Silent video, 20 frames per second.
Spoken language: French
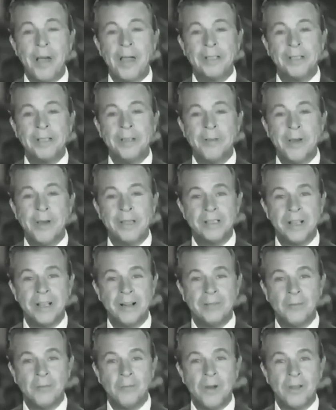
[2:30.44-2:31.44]
La même
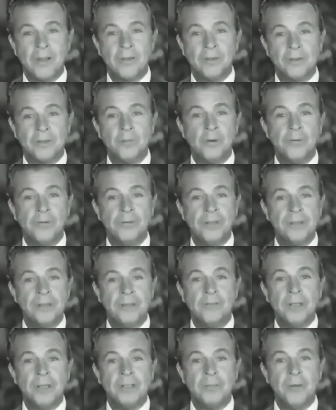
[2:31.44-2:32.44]
année, le
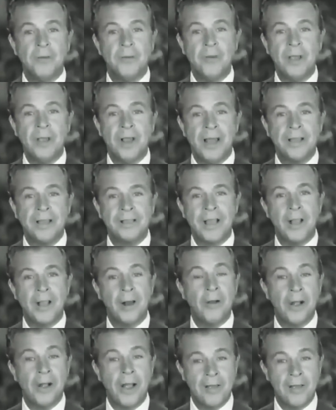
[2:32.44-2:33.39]
réalisateur Dick Powell